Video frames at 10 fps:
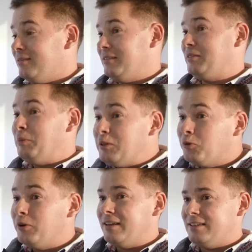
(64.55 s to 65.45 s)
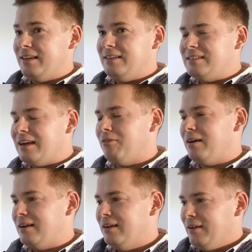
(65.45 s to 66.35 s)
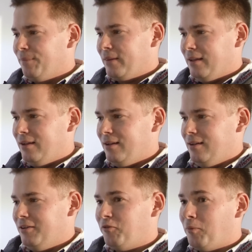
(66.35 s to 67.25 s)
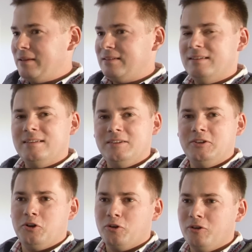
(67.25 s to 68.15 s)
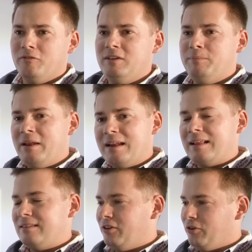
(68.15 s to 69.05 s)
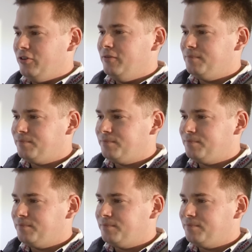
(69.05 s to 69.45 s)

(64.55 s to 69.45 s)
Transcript: spisuje się i działa e, w obecnej hodowli pielęgnacji koni.